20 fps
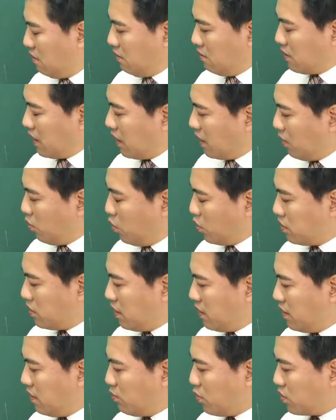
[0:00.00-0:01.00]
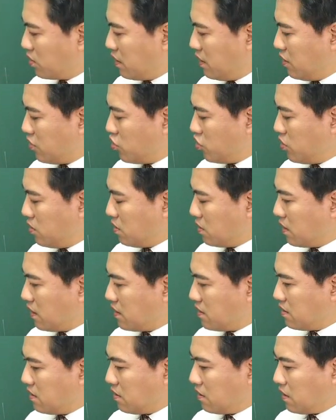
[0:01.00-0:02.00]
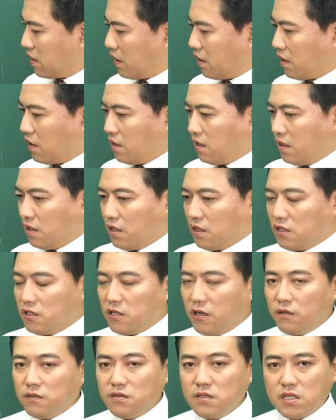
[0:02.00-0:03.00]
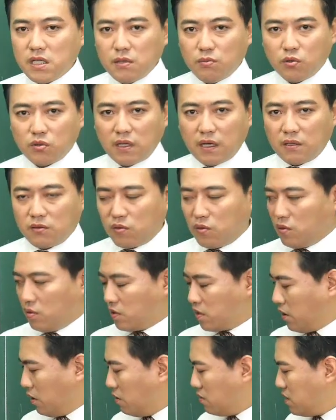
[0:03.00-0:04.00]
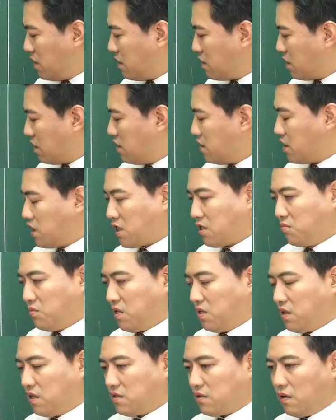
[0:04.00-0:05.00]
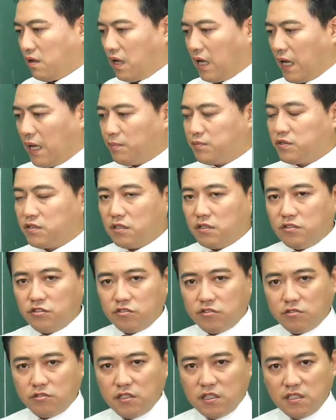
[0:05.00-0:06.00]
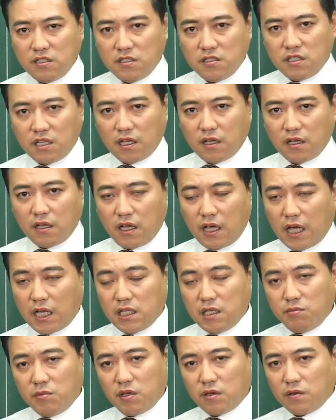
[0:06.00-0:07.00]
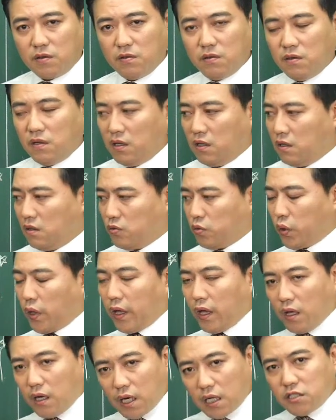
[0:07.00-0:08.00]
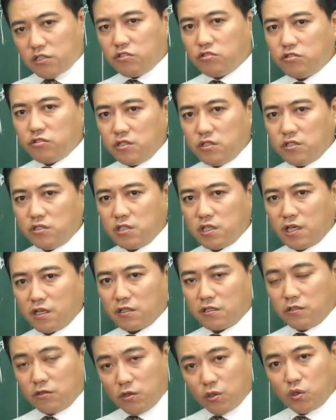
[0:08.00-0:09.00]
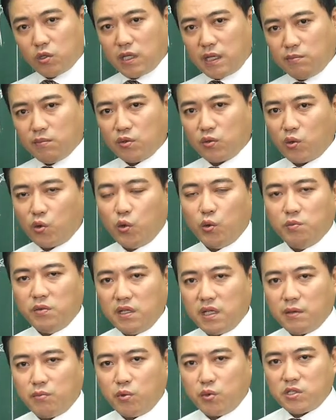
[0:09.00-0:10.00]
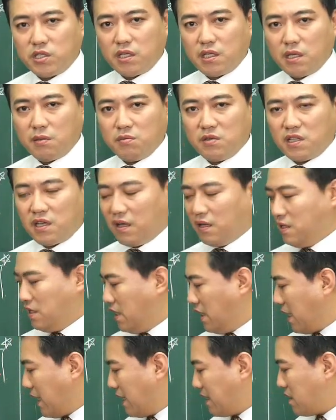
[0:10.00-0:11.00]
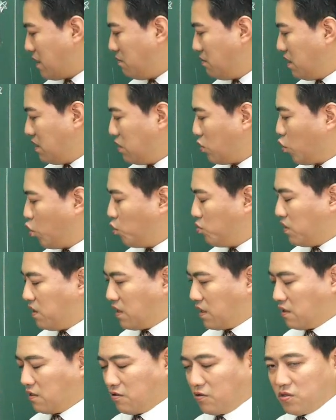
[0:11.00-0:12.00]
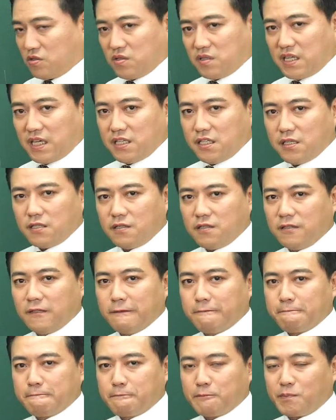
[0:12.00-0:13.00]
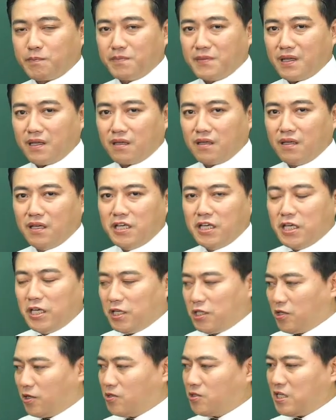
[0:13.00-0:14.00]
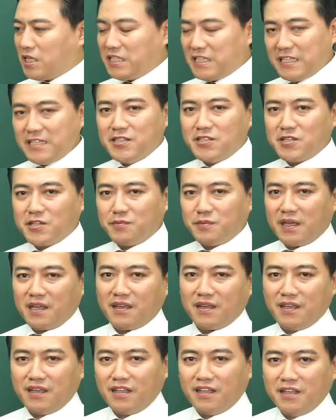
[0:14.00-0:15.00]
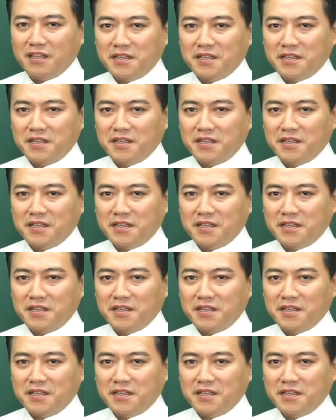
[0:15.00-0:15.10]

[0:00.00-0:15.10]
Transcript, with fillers: 어, 내가 호텔을 모텔을 취득했을 때 현재보다도 경제적인 측면에서 앞설 수 있느냐 아니면 퇴행할 수 있느냐 그것도 한번 고민해 보셔야 됩니다. 가장 많이 고민하는 거죠 사실은 예, 현재 시점에